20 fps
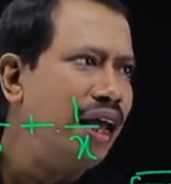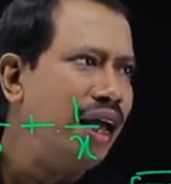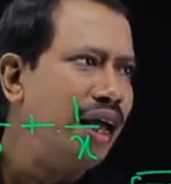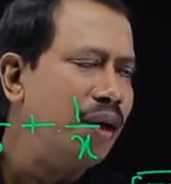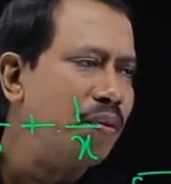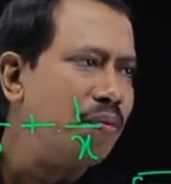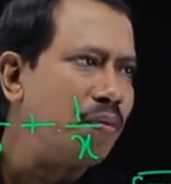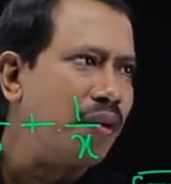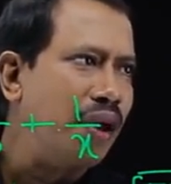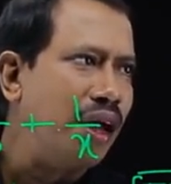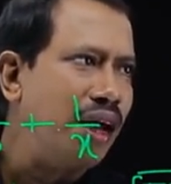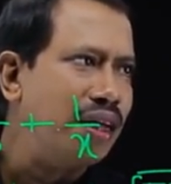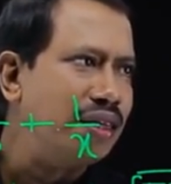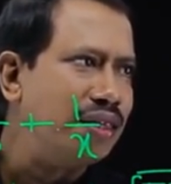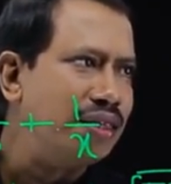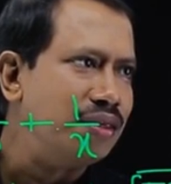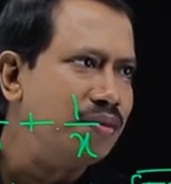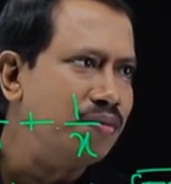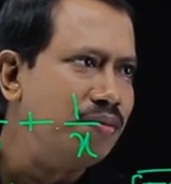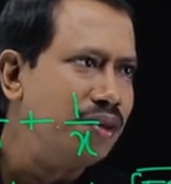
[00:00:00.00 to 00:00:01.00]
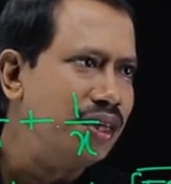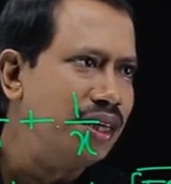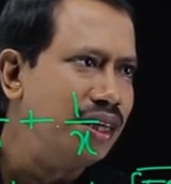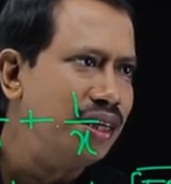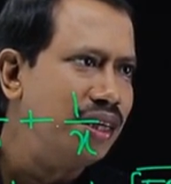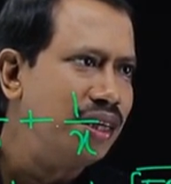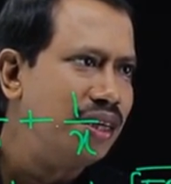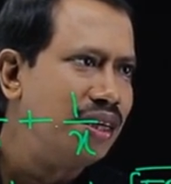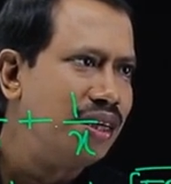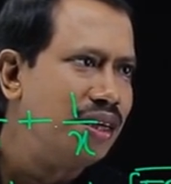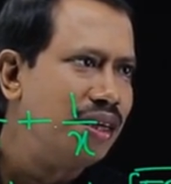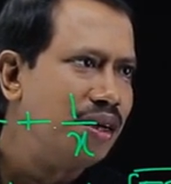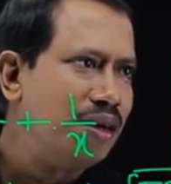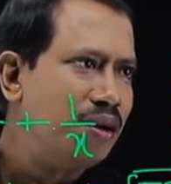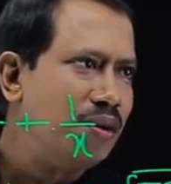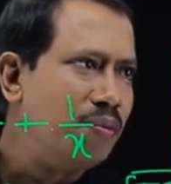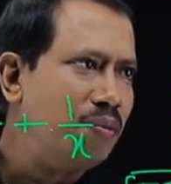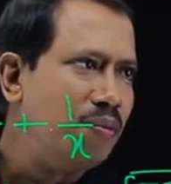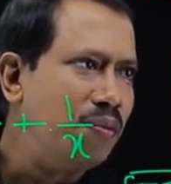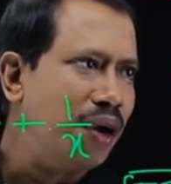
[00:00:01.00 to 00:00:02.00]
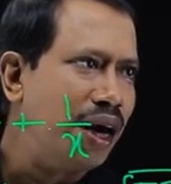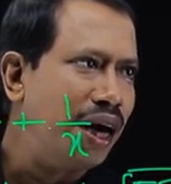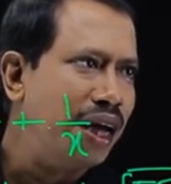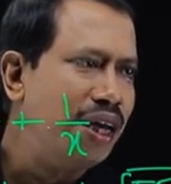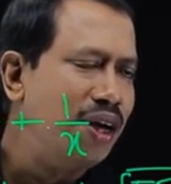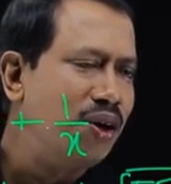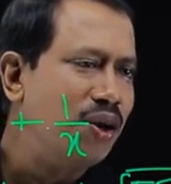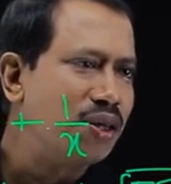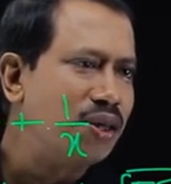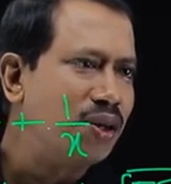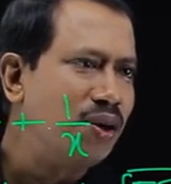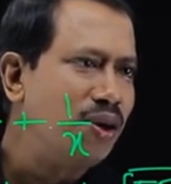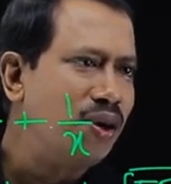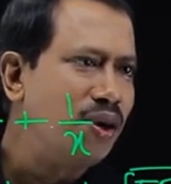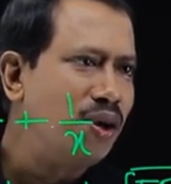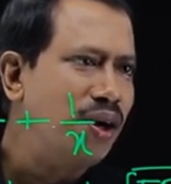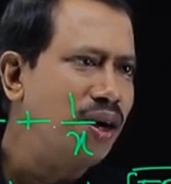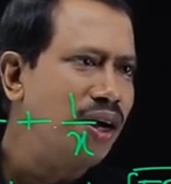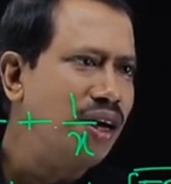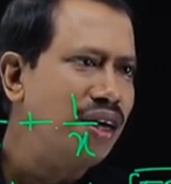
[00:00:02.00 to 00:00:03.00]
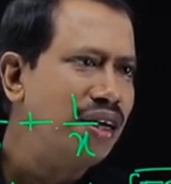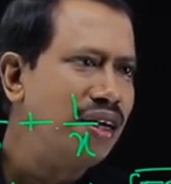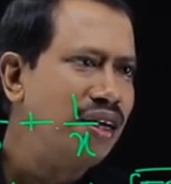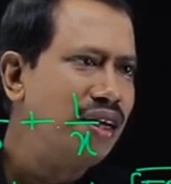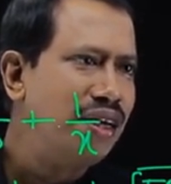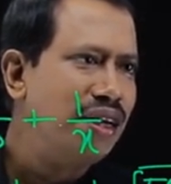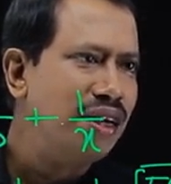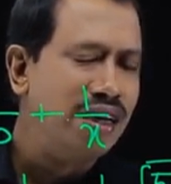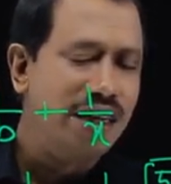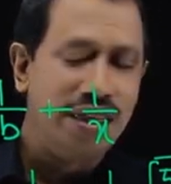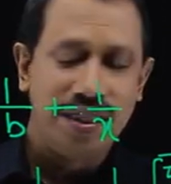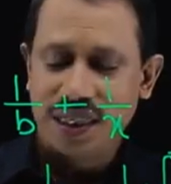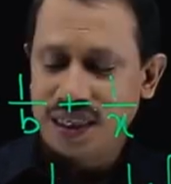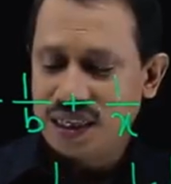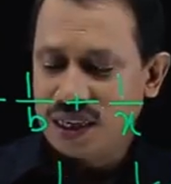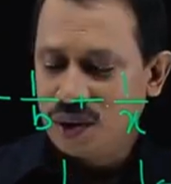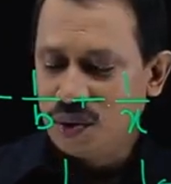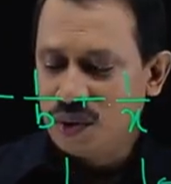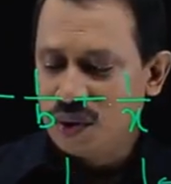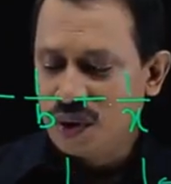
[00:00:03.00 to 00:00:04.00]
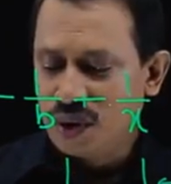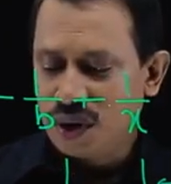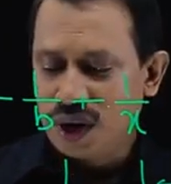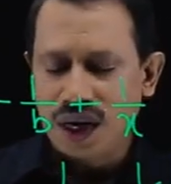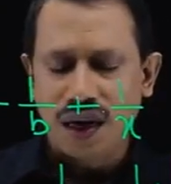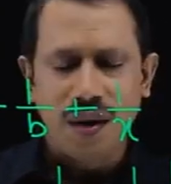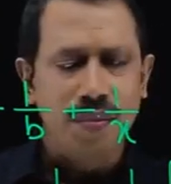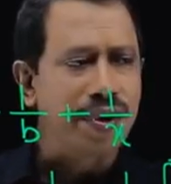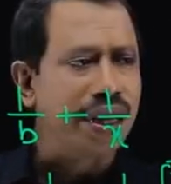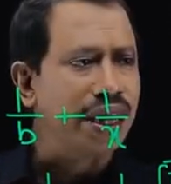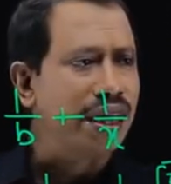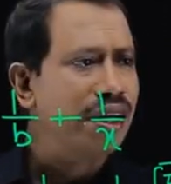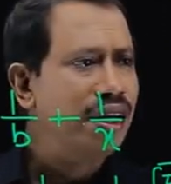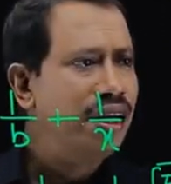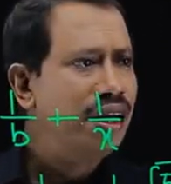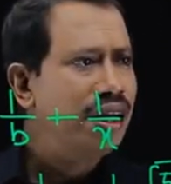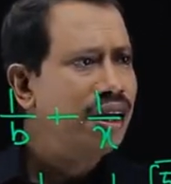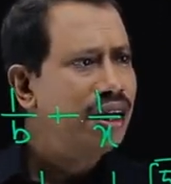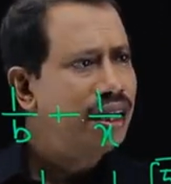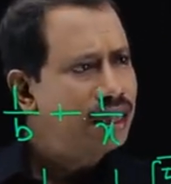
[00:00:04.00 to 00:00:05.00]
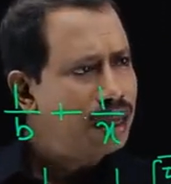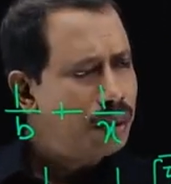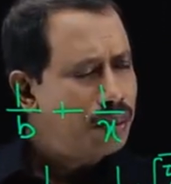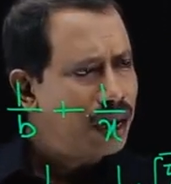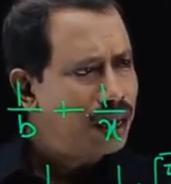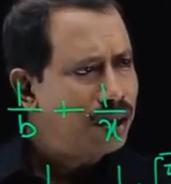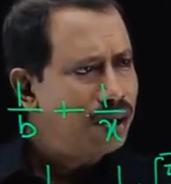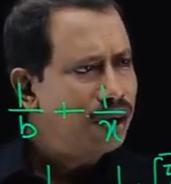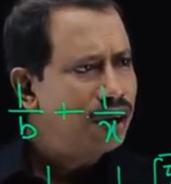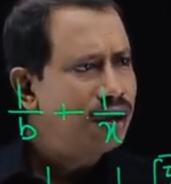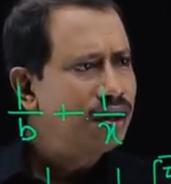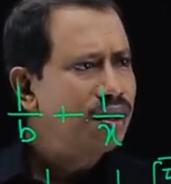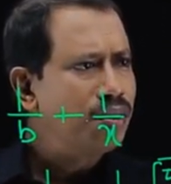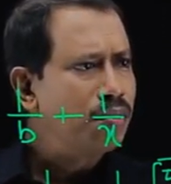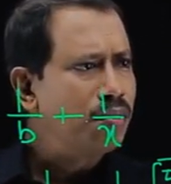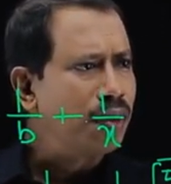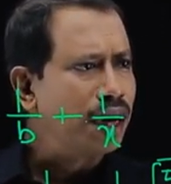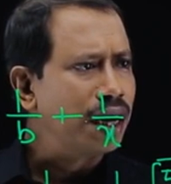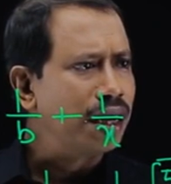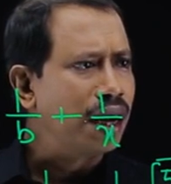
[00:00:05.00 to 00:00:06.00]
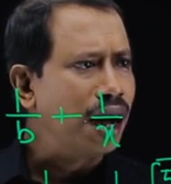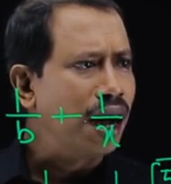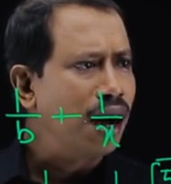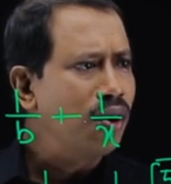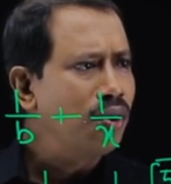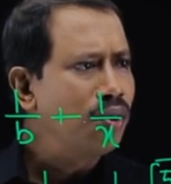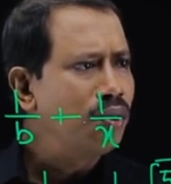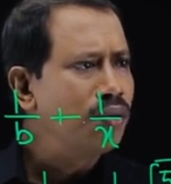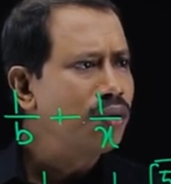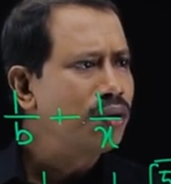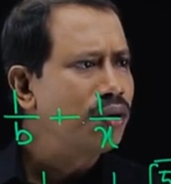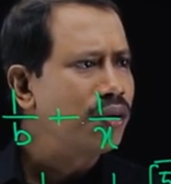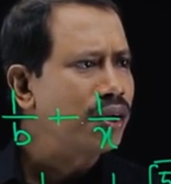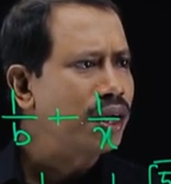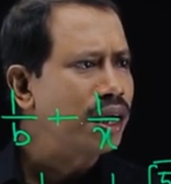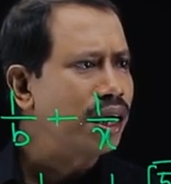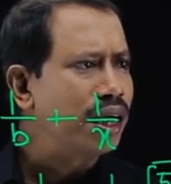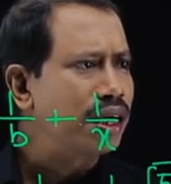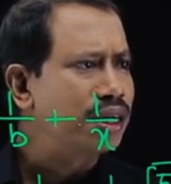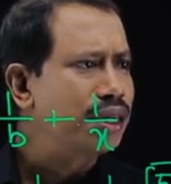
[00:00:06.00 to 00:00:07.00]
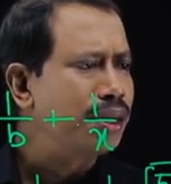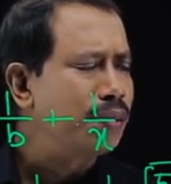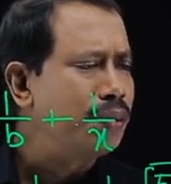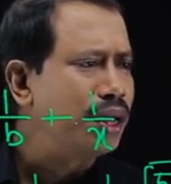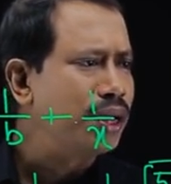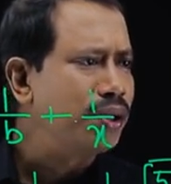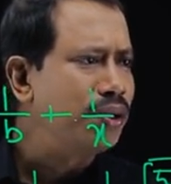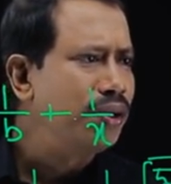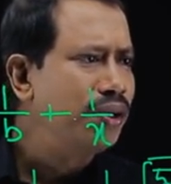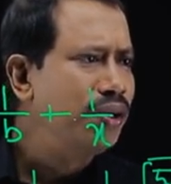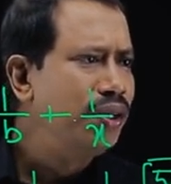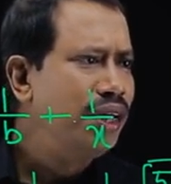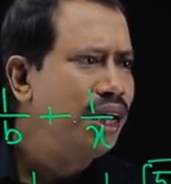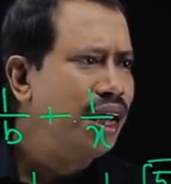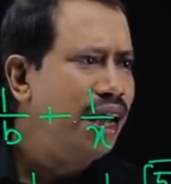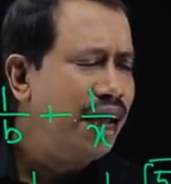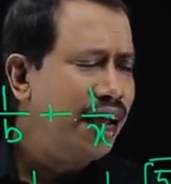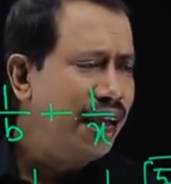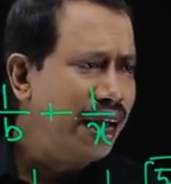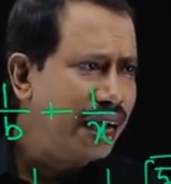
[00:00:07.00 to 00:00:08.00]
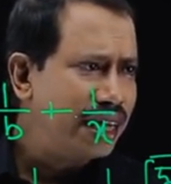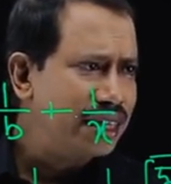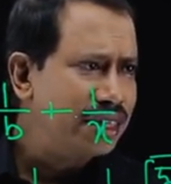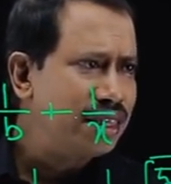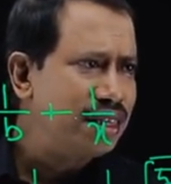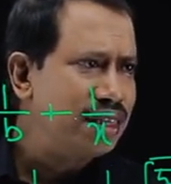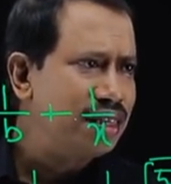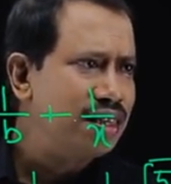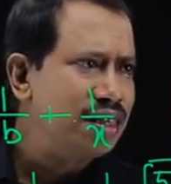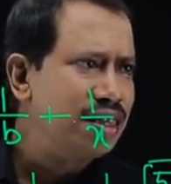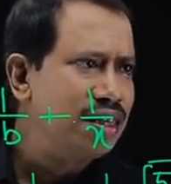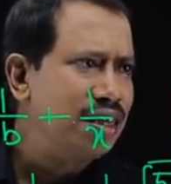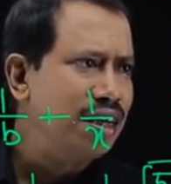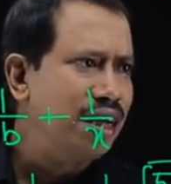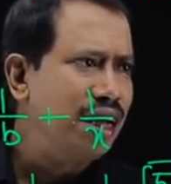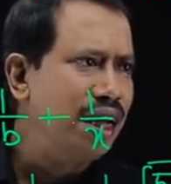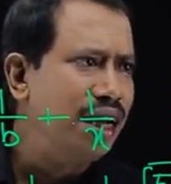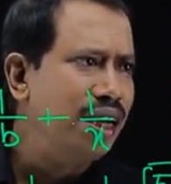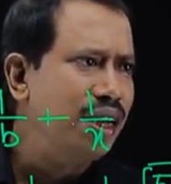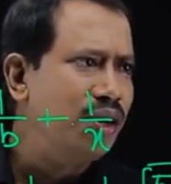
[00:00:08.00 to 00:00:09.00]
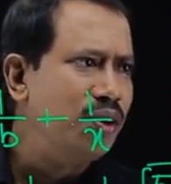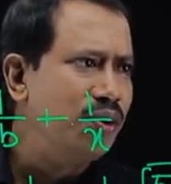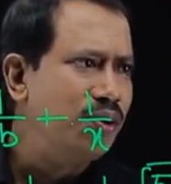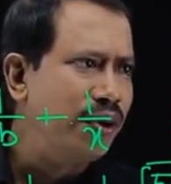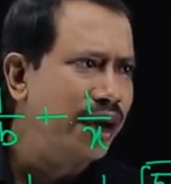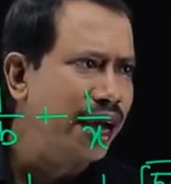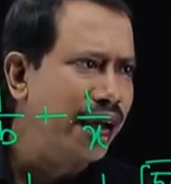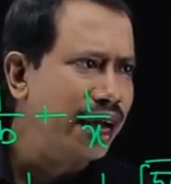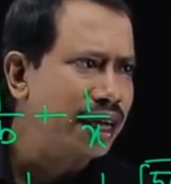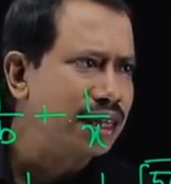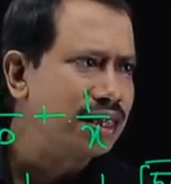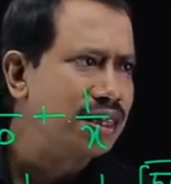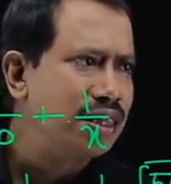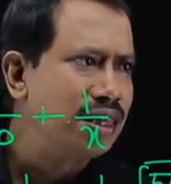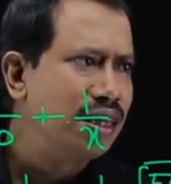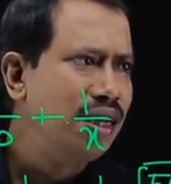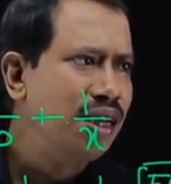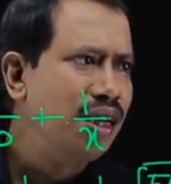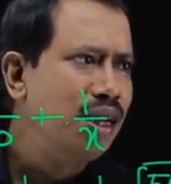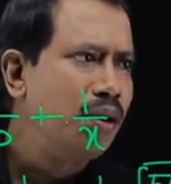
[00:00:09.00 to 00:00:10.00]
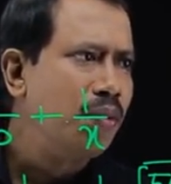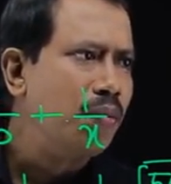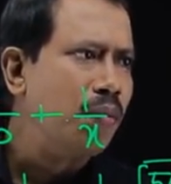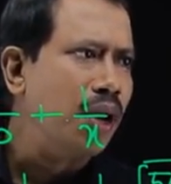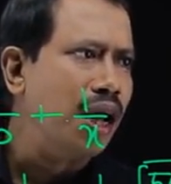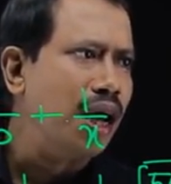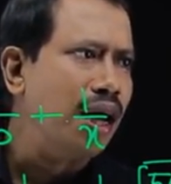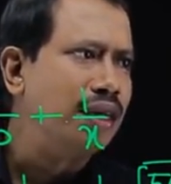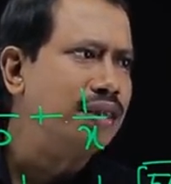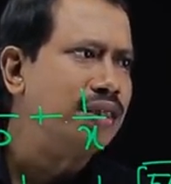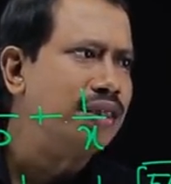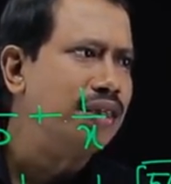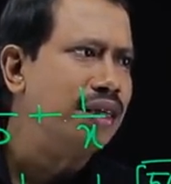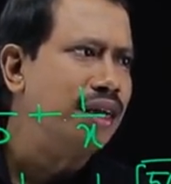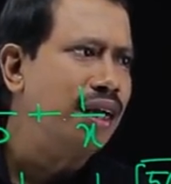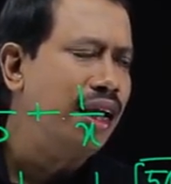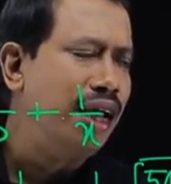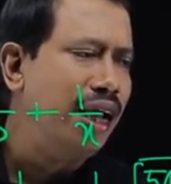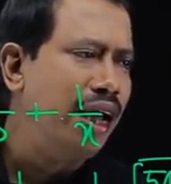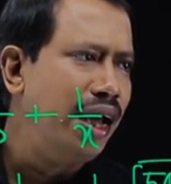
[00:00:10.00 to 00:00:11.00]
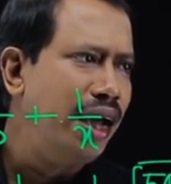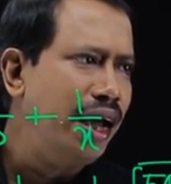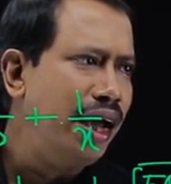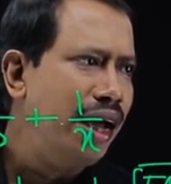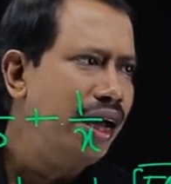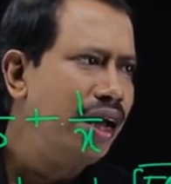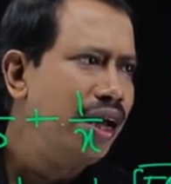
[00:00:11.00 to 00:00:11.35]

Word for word: এ প্লাস বি বাই কত হলো নিচেটা গুণ করে নেবে নিতে পারো বা নাও গুণ করে রাখতে পারো এক্স ইন্টু এক্স প্লাস এ